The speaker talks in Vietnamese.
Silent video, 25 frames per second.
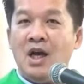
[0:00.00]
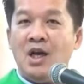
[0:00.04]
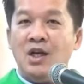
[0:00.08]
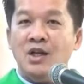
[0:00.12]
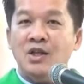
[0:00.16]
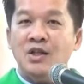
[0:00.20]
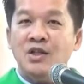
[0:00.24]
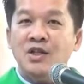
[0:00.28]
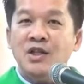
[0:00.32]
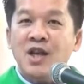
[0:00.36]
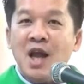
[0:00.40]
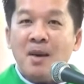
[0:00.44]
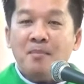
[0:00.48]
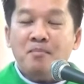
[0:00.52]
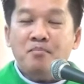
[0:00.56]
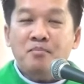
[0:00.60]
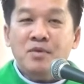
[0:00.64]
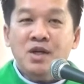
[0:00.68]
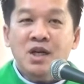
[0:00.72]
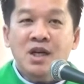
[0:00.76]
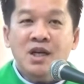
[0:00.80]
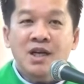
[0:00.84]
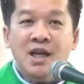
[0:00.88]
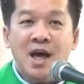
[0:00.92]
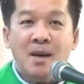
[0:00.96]

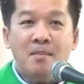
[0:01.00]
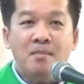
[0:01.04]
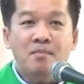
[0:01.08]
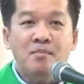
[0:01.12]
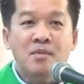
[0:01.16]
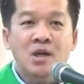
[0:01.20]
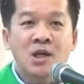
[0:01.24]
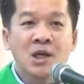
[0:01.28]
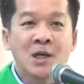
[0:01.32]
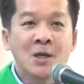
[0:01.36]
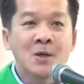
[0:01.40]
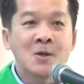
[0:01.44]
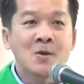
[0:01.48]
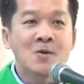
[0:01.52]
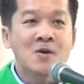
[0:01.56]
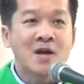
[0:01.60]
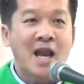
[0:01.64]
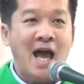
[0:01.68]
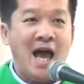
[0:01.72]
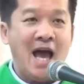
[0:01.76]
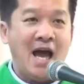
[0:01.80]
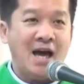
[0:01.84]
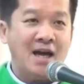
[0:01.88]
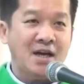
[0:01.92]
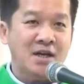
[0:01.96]
50 năm lưu
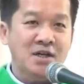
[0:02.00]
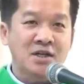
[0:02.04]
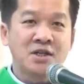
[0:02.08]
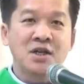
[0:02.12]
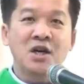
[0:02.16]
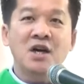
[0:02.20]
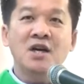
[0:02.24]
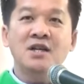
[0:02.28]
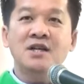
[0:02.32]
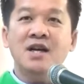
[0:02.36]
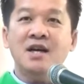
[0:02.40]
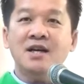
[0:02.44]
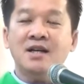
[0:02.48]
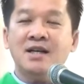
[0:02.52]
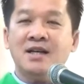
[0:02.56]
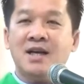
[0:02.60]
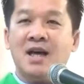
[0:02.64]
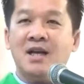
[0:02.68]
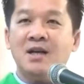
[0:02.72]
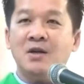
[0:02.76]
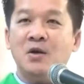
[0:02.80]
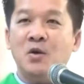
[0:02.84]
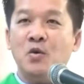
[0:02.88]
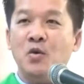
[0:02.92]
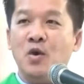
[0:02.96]
lạc nơi đất khách
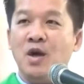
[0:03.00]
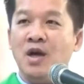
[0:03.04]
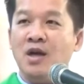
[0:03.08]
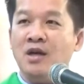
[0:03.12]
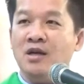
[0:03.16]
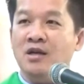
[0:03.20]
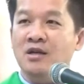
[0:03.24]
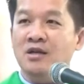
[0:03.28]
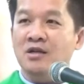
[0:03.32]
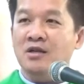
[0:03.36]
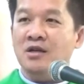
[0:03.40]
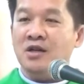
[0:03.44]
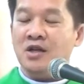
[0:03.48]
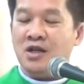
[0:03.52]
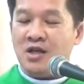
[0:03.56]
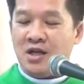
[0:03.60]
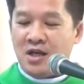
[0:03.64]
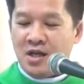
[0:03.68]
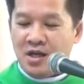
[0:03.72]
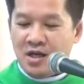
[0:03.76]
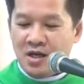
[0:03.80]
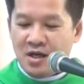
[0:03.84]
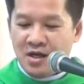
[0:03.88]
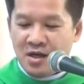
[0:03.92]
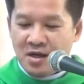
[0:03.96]
quê người,
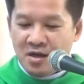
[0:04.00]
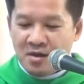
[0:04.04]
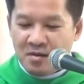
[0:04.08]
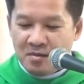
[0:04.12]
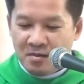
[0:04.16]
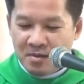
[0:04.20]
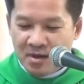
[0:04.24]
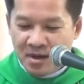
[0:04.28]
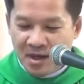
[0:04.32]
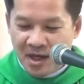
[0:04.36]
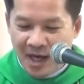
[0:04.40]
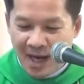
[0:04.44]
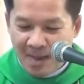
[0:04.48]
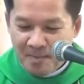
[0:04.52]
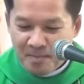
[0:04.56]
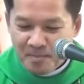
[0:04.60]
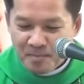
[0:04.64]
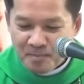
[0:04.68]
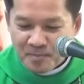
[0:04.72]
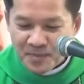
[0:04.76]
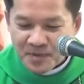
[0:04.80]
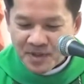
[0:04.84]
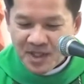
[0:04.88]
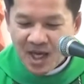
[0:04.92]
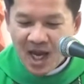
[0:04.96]

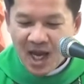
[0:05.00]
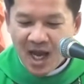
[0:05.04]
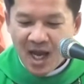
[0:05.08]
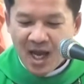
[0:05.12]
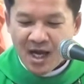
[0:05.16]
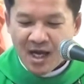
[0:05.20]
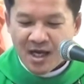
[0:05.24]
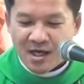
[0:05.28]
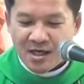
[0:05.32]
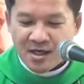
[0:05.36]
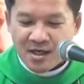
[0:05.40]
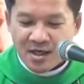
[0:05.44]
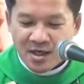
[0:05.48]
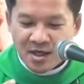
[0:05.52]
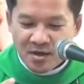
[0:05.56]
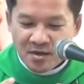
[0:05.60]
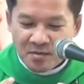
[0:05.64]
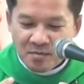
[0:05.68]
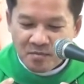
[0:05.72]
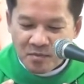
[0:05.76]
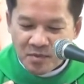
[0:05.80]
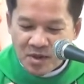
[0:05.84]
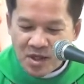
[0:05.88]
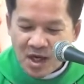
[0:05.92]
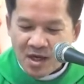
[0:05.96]
lầm than
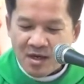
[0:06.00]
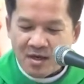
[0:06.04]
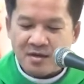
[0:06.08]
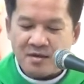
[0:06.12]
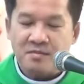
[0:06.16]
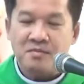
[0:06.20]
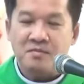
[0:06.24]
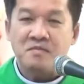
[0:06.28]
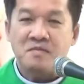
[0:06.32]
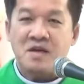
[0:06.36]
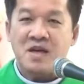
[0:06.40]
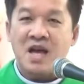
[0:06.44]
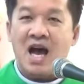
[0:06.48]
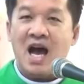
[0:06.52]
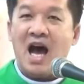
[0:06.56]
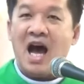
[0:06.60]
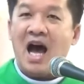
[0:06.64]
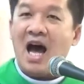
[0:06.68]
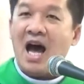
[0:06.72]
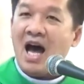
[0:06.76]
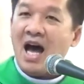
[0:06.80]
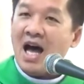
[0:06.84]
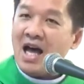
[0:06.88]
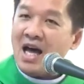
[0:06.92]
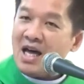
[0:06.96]
vất
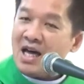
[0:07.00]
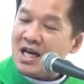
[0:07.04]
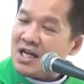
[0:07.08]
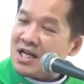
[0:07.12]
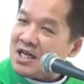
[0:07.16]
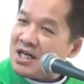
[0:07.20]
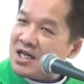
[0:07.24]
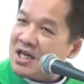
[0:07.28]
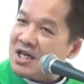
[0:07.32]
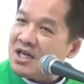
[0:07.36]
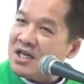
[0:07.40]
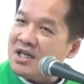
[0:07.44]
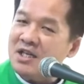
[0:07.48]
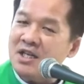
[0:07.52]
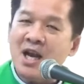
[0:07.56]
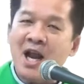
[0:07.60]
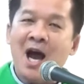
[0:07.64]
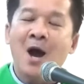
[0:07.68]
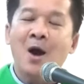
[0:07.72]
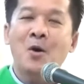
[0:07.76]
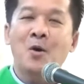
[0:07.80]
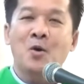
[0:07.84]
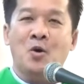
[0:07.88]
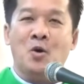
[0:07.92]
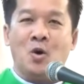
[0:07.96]
vả
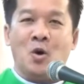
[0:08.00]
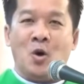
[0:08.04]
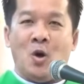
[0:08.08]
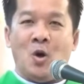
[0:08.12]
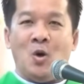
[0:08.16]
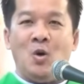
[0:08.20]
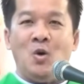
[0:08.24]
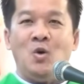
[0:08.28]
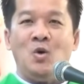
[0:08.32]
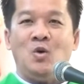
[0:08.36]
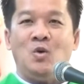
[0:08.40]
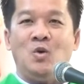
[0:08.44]
đau khổ.